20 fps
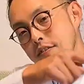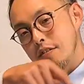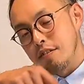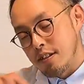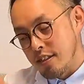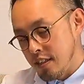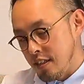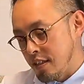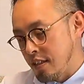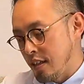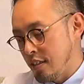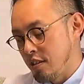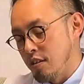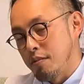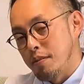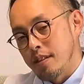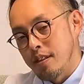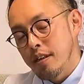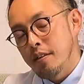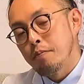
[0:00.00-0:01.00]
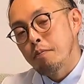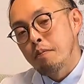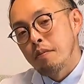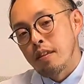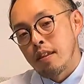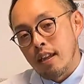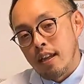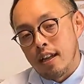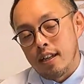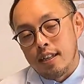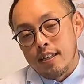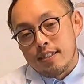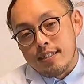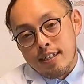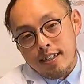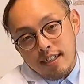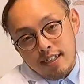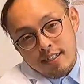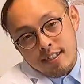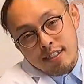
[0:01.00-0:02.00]
こうやって例えばねアレイ
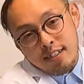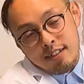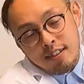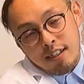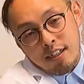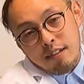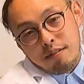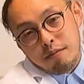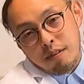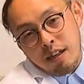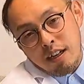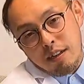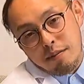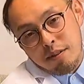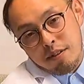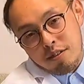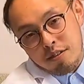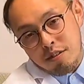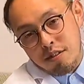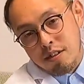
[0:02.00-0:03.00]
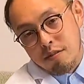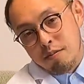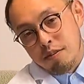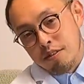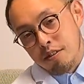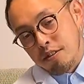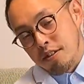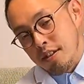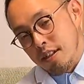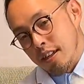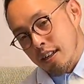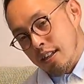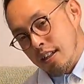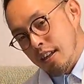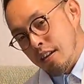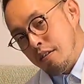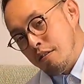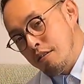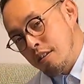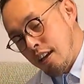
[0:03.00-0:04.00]
さんが巣に仲間のとこに戻ってき
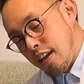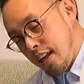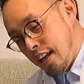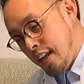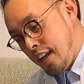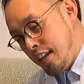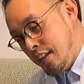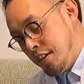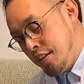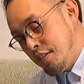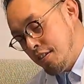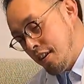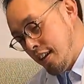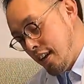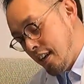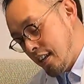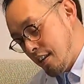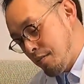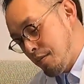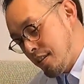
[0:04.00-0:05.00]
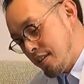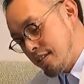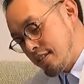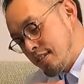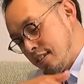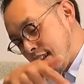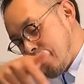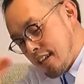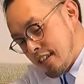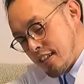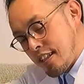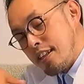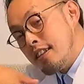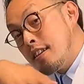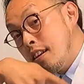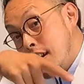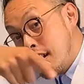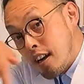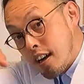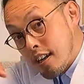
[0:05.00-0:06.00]
て「ほらええ匂いありますえ」って
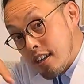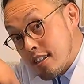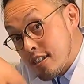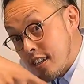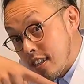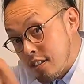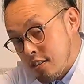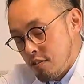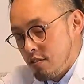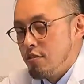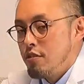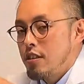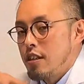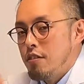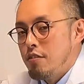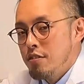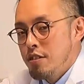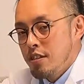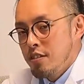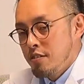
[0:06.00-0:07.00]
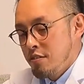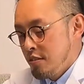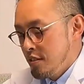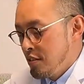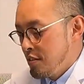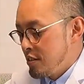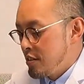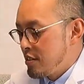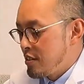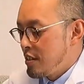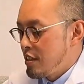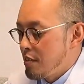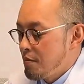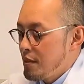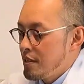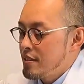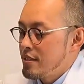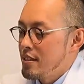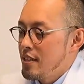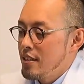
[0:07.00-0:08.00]
ねアレイさんの方からお肉の匂いついて
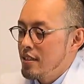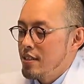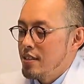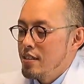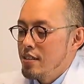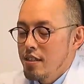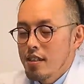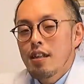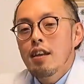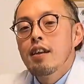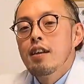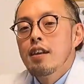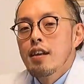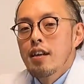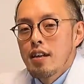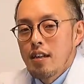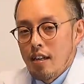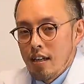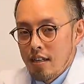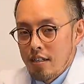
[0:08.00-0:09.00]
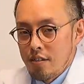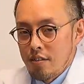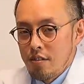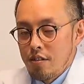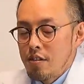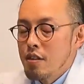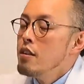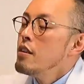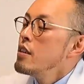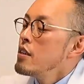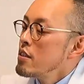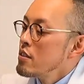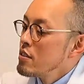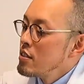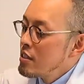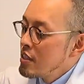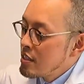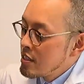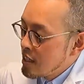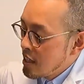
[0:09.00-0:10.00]
ますえってでねあの
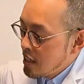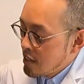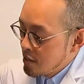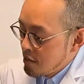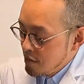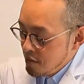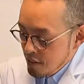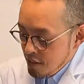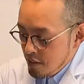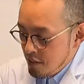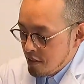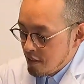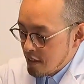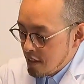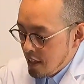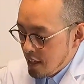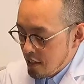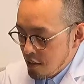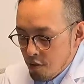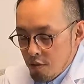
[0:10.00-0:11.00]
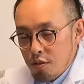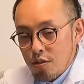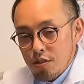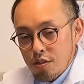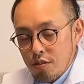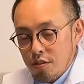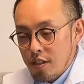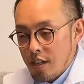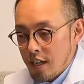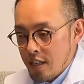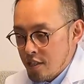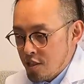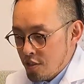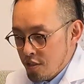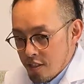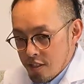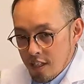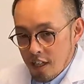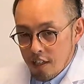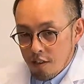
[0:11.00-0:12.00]
リーちゃんがそれを匂いを嗅いで「おそうか一緒
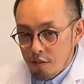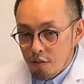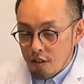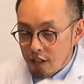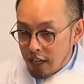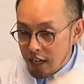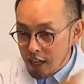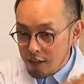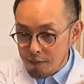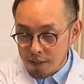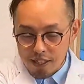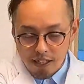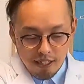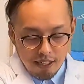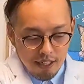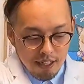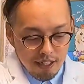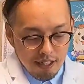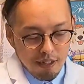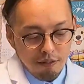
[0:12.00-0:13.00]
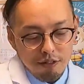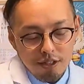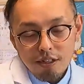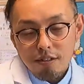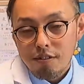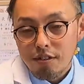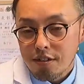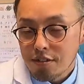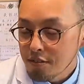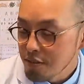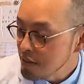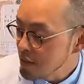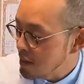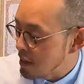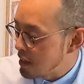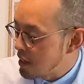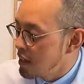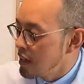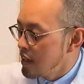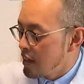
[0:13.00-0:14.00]
にじゃあ行こうか」みたいな「テコテコテコ」と
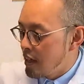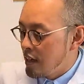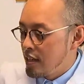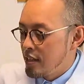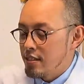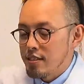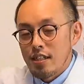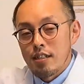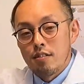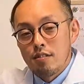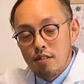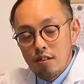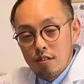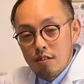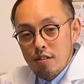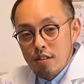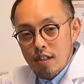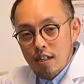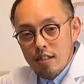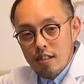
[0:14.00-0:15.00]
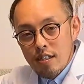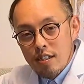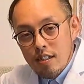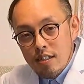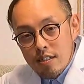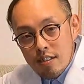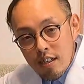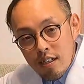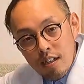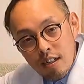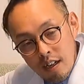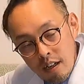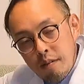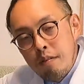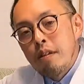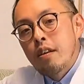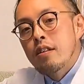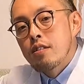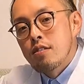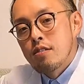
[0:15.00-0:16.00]
かアレイさんの匂いを嗅いでリーちゃんが
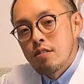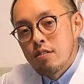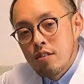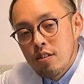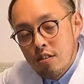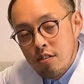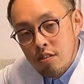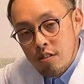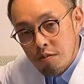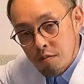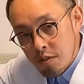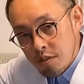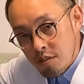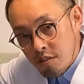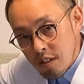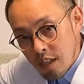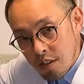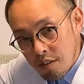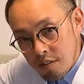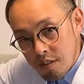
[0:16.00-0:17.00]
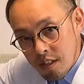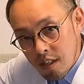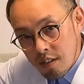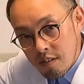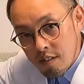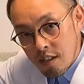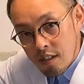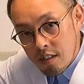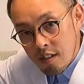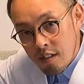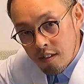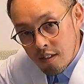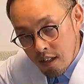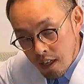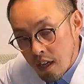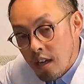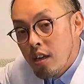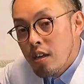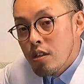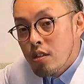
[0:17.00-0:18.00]
その匂いの元をたどっていくかって言った
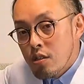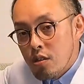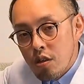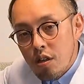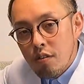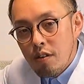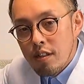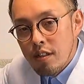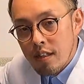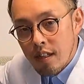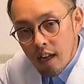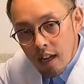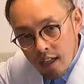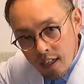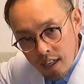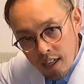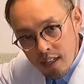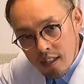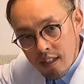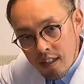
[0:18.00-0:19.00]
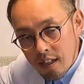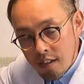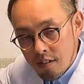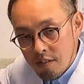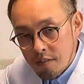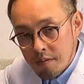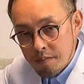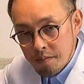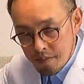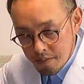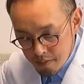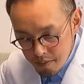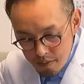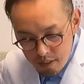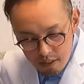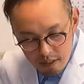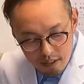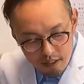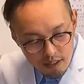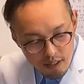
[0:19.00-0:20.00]
らそれはなかったのよ。
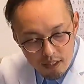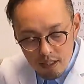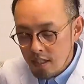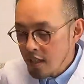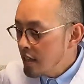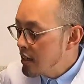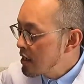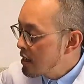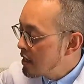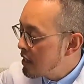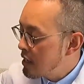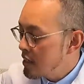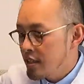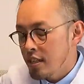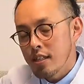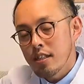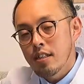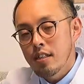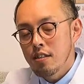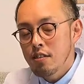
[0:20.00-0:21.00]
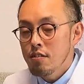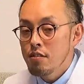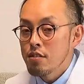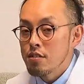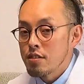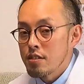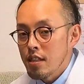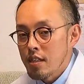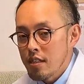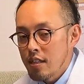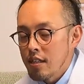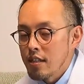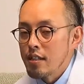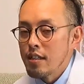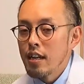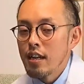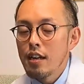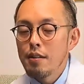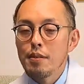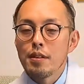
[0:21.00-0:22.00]
だから体に匂いをつけて
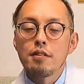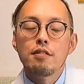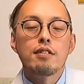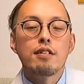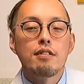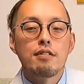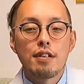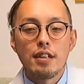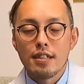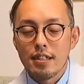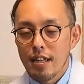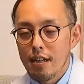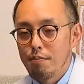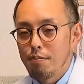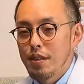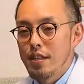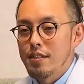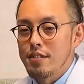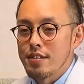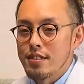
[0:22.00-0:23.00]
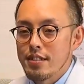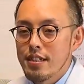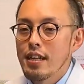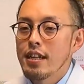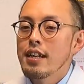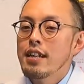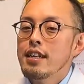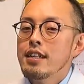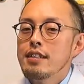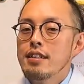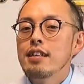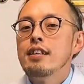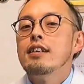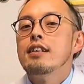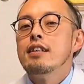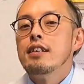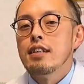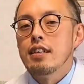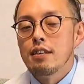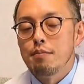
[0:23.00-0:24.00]
仲間にほらほらってアピールして、ね
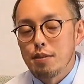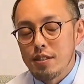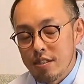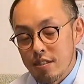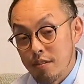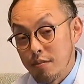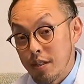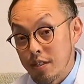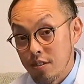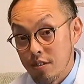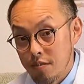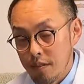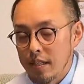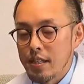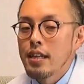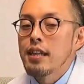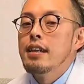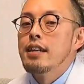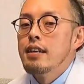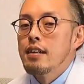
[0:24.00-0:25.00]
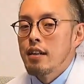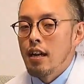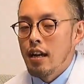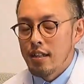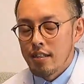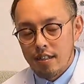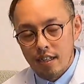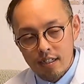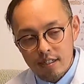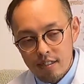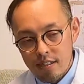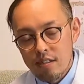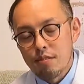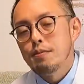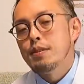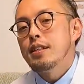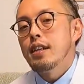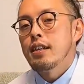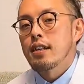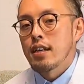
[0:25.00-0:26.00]
えー、別の場所まで案内する
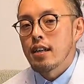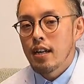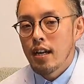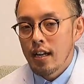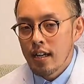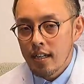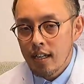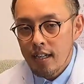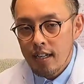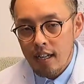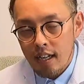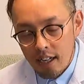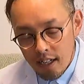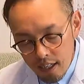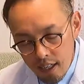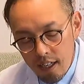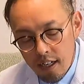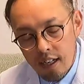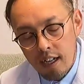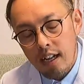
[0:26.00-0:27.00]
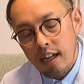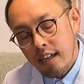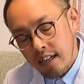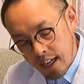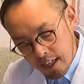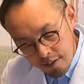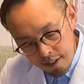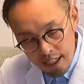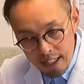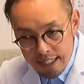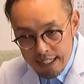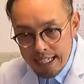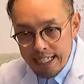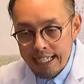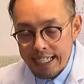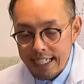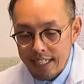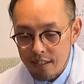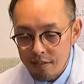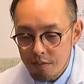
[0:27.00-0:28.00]
みたいな考えが考えはあったん
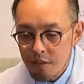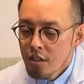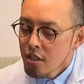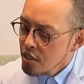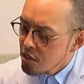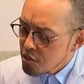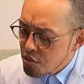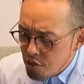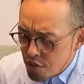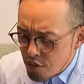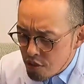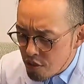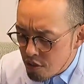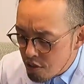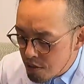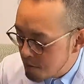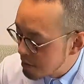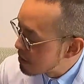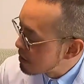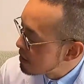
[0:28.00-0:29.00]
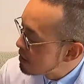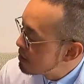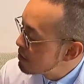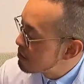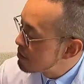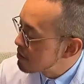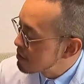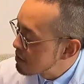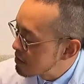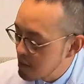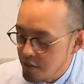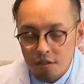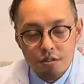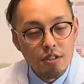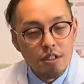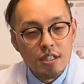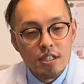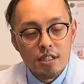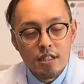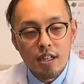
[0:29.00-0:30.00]
やけども、どうも犬、そ
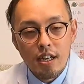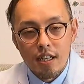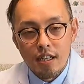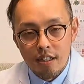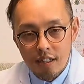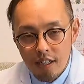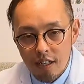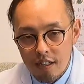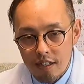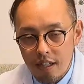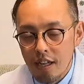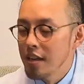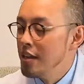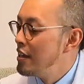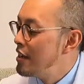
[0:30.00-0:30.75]
れしないね。